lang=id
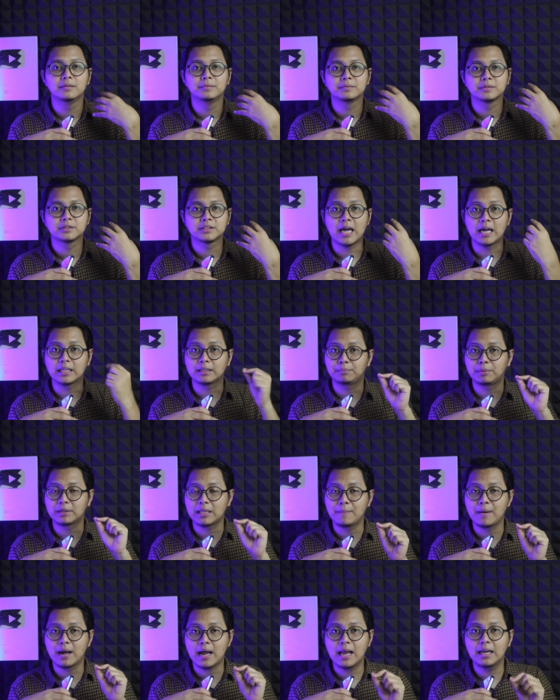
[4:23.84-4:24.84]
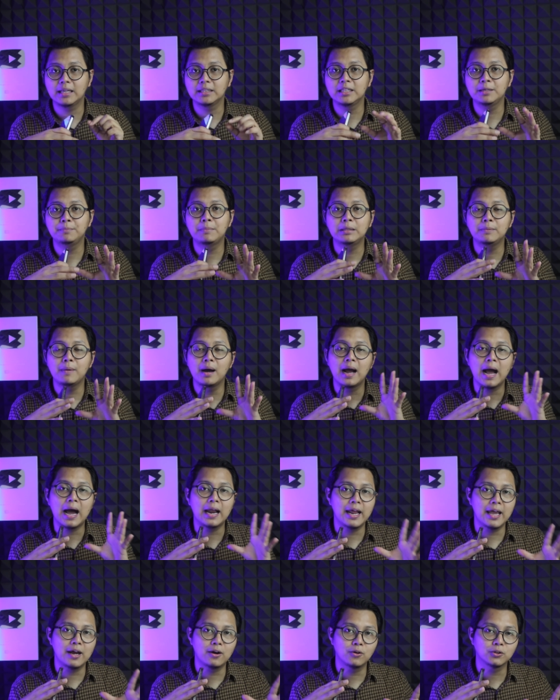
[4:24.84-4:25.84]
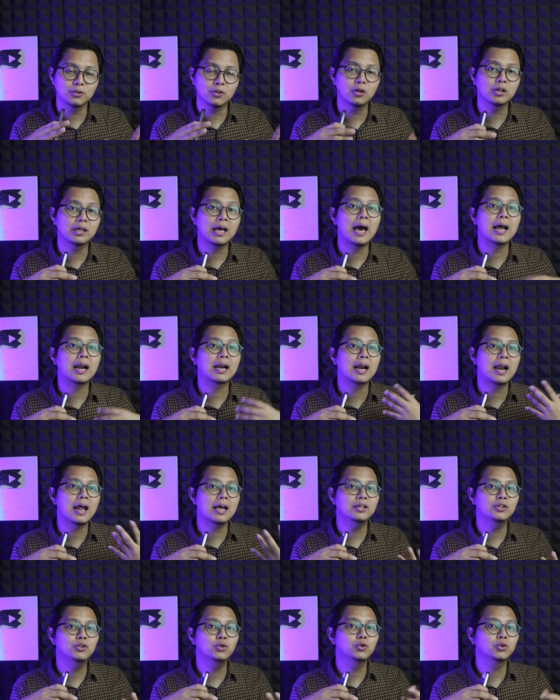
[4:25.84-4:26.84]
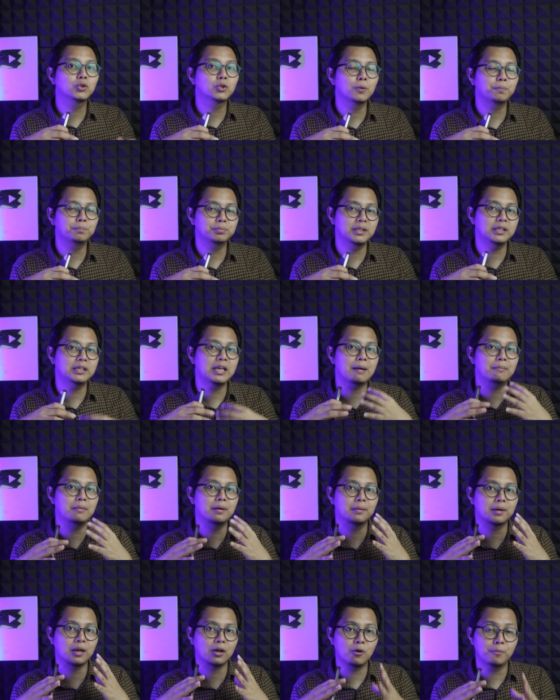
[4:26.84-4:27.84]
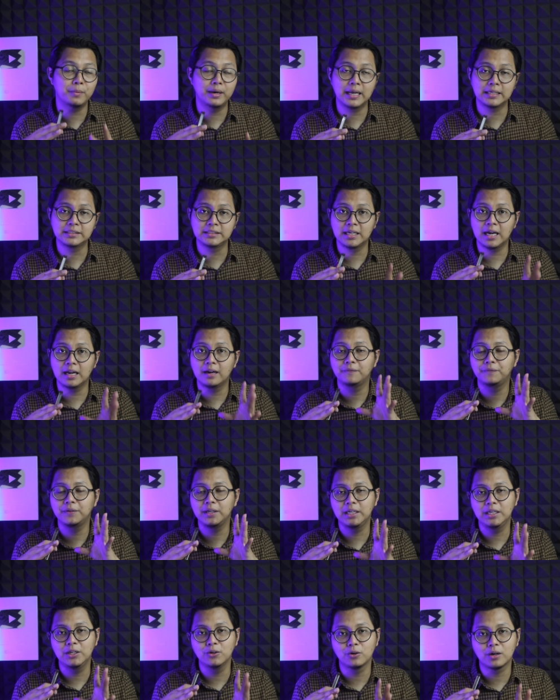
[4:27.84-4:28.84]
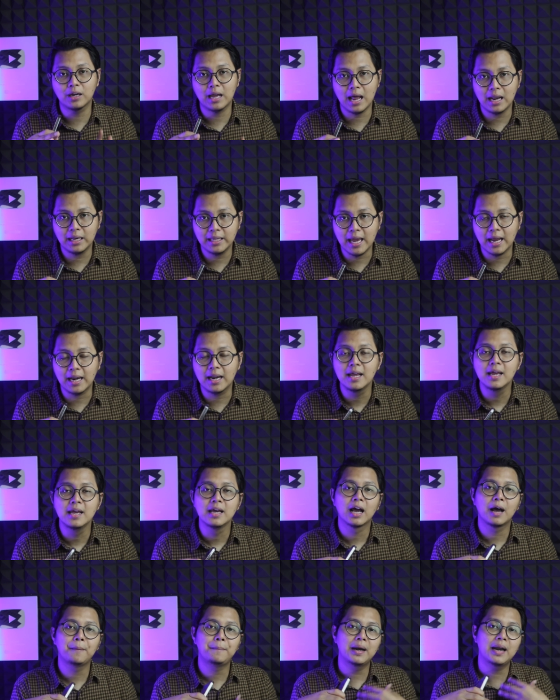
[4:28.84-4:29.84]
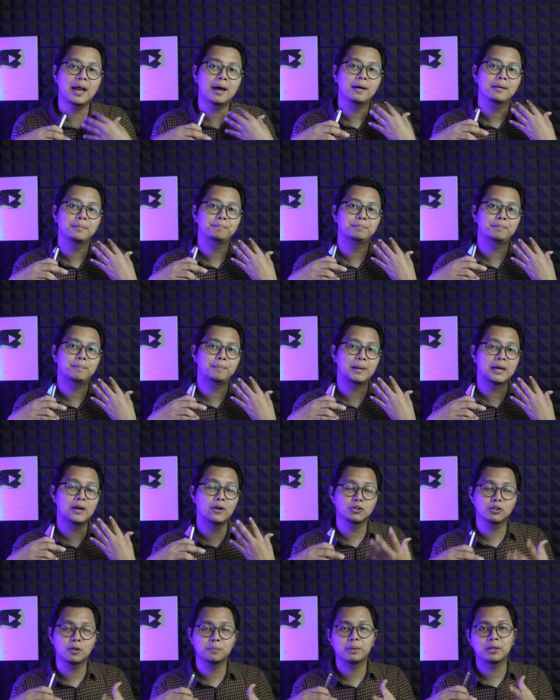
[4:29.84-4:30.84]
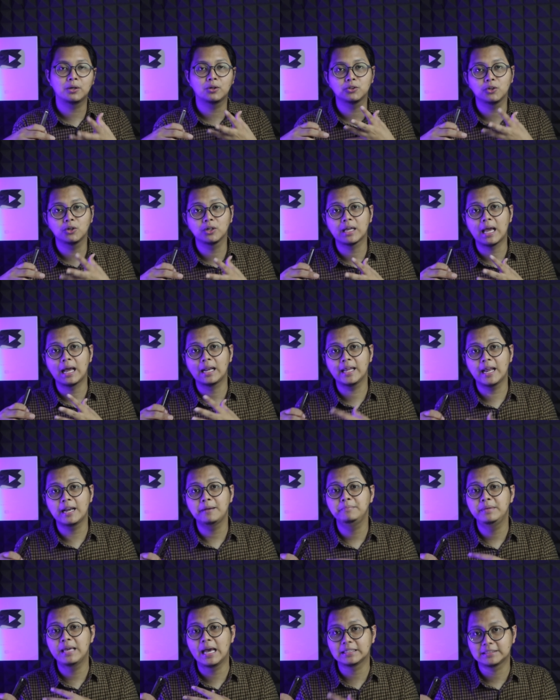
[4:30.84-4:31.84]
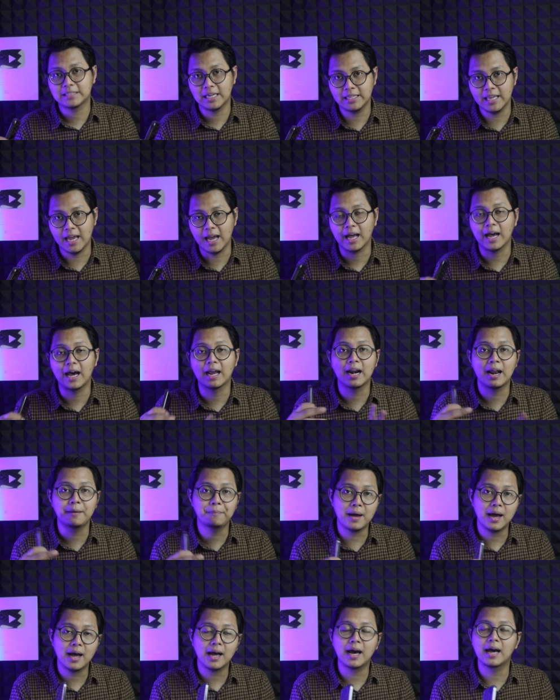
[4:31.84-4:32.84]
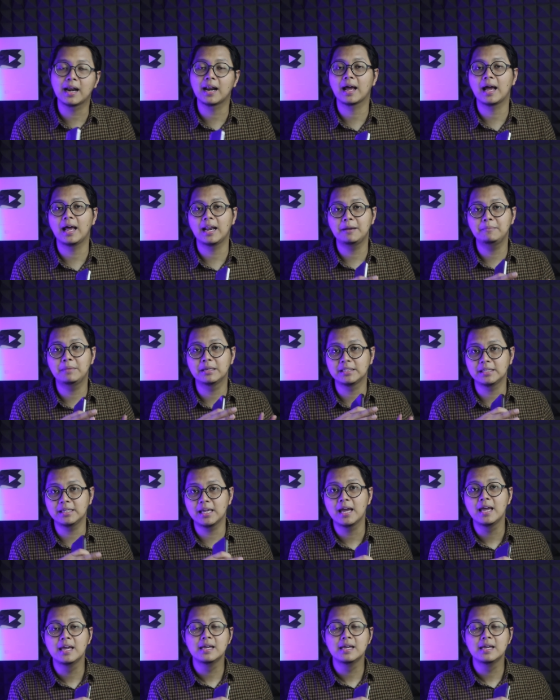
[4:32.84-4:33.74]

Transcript: saat pertama kali tiba-tiba nggak ada yang nonton karena YouTube tidak merekomendasikan video kalian kepada penonton-penonton kalian biasanya. Karena apa? Karena kalian biasanya